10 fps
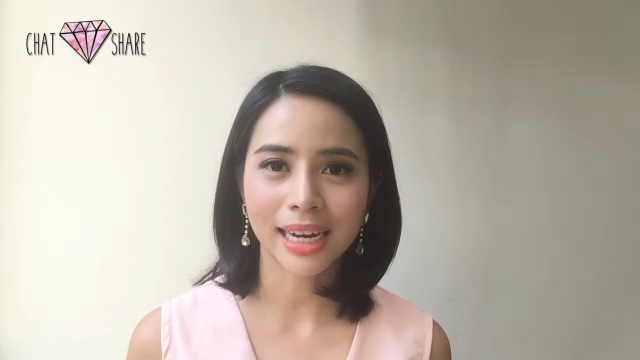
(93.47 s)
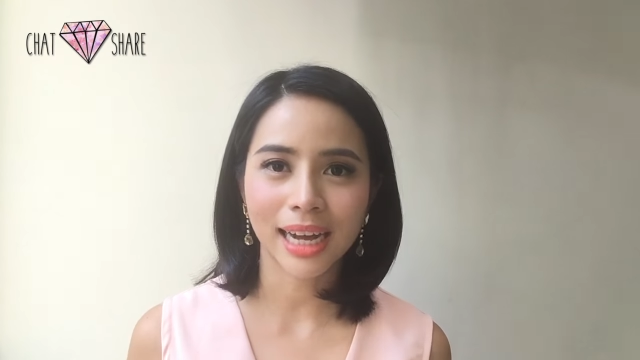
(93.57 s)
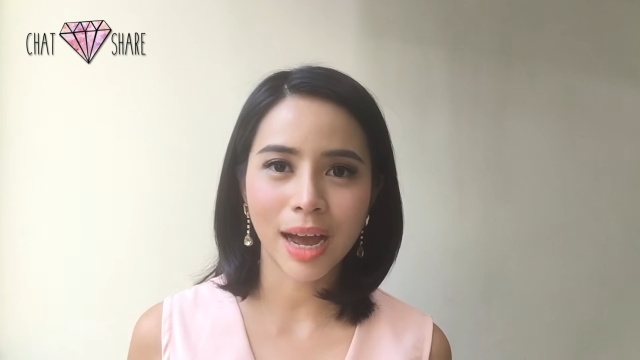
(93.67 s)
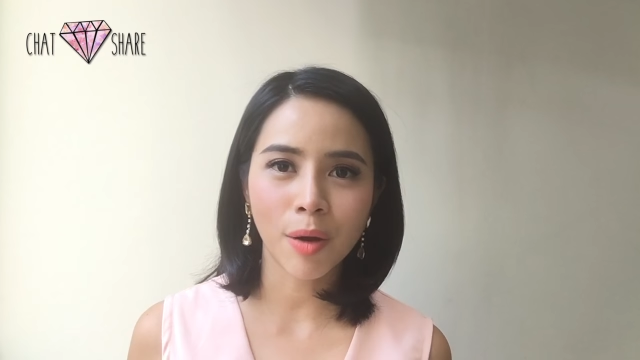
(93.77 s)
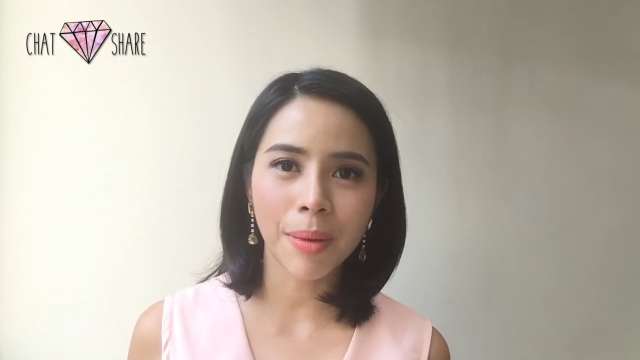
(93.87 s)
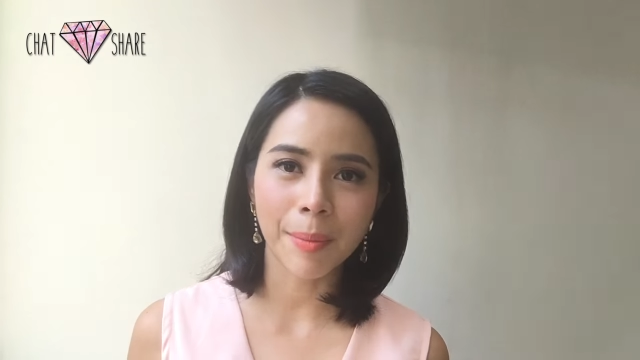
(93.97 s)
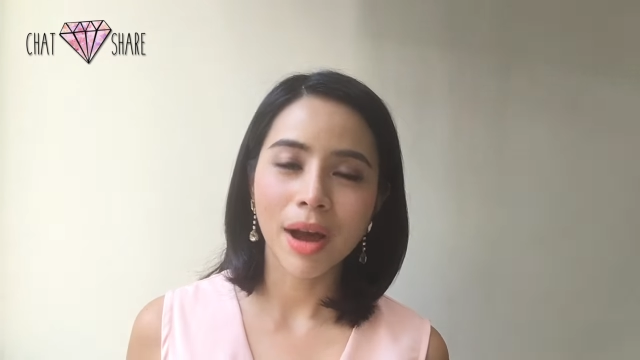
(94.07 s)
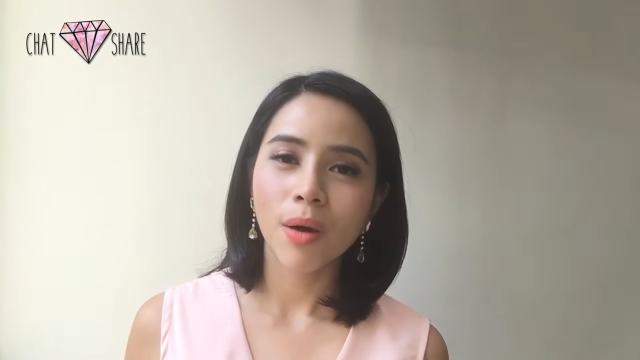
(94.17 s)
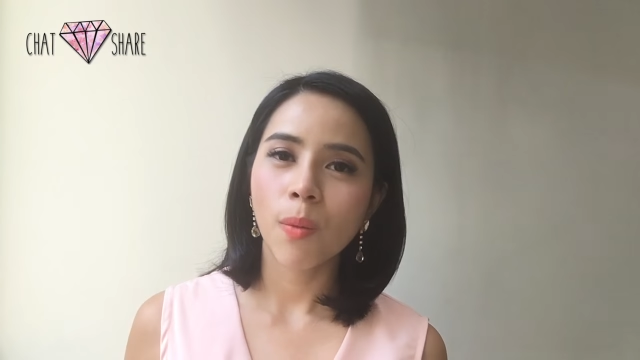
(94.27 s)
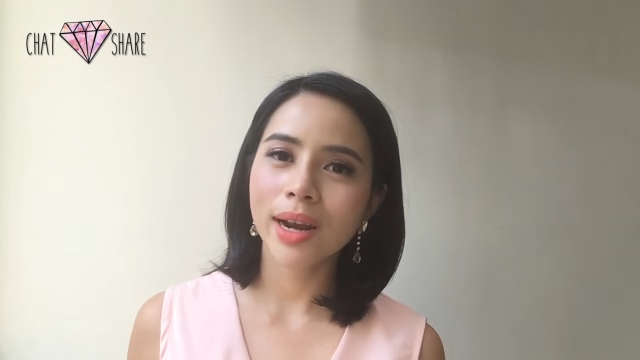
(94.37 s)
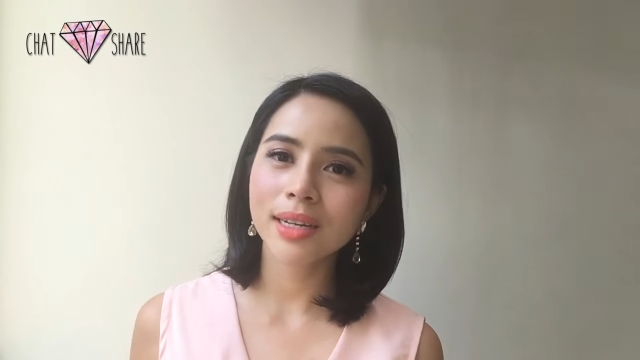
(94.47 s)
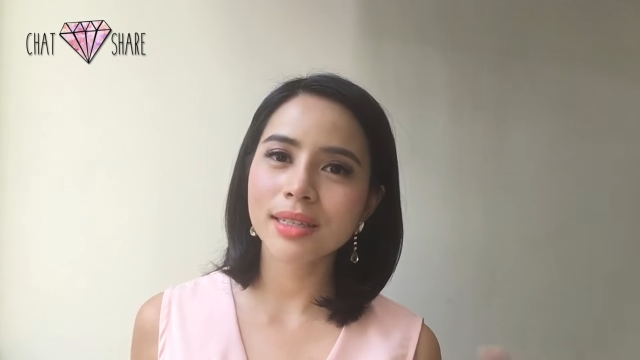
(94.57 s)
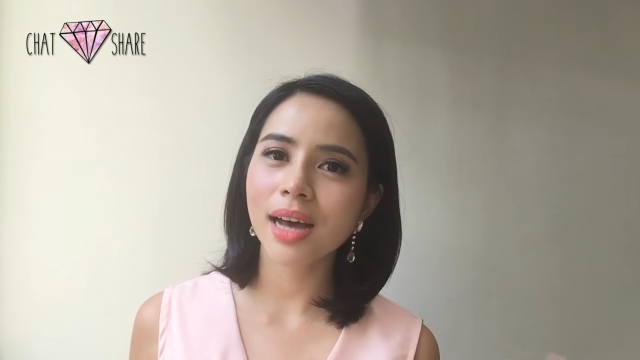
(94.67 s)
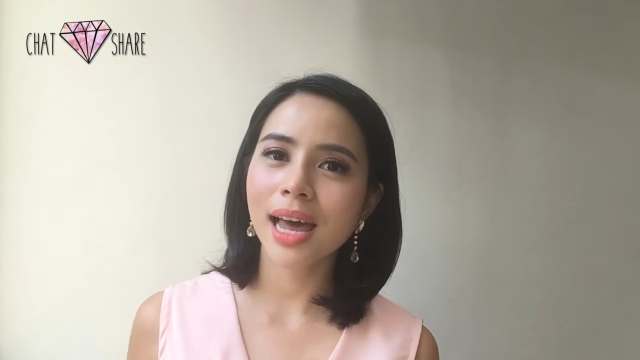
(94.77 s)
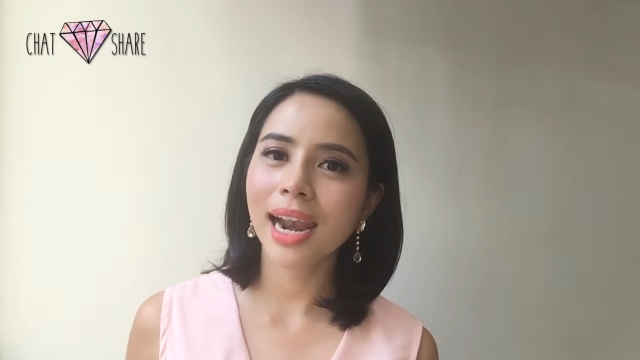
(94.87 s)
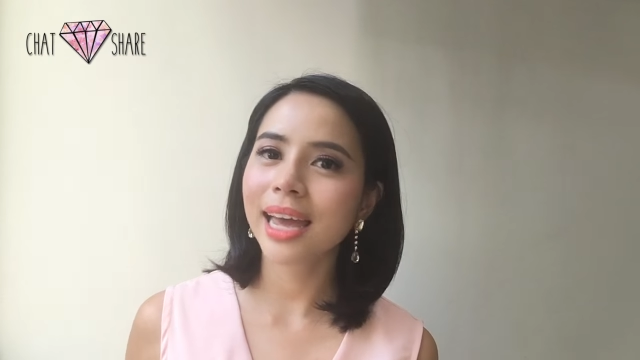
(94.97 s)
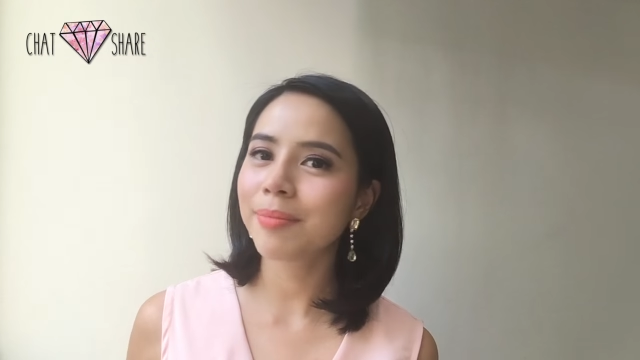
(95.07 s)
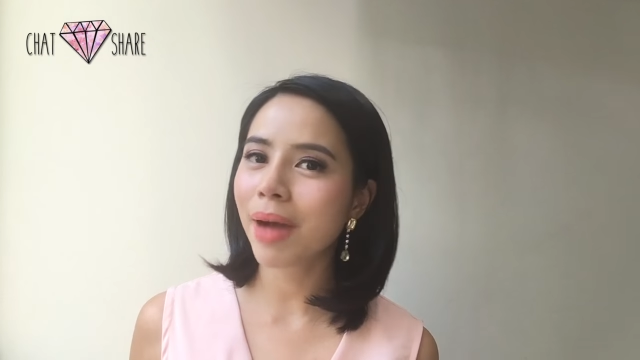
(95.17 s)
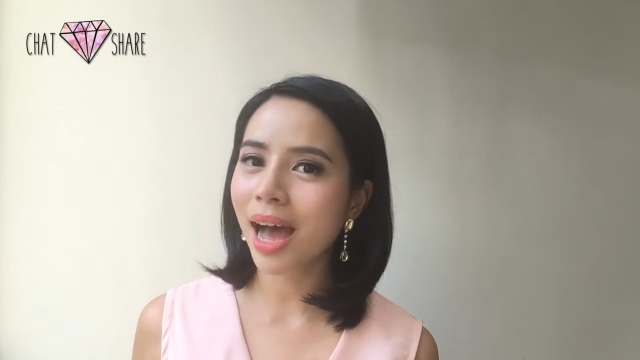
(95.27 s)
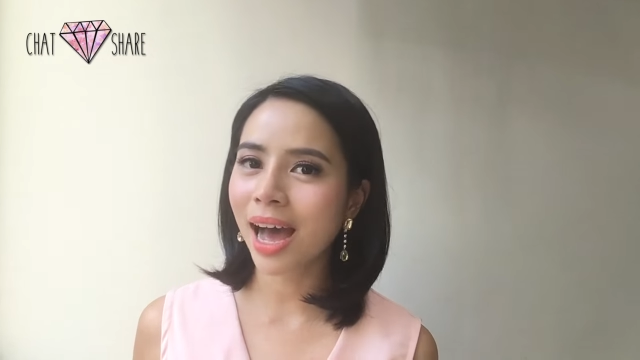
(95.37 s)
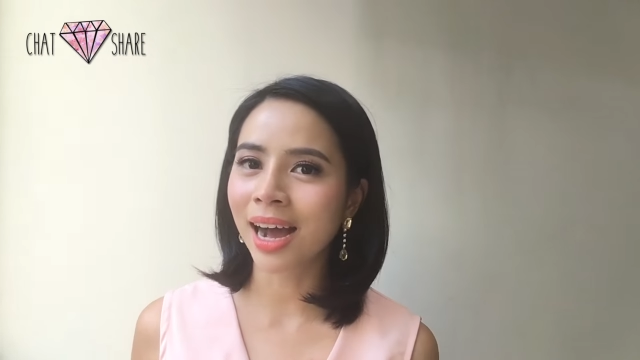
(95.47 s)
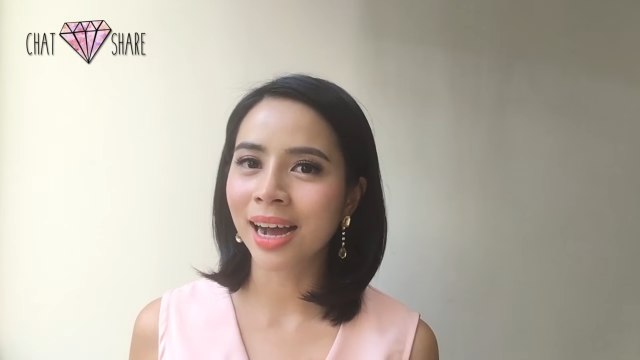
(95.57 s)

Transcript: นะคะว่าแบบวันหนึ่งเจออะไรบ้าง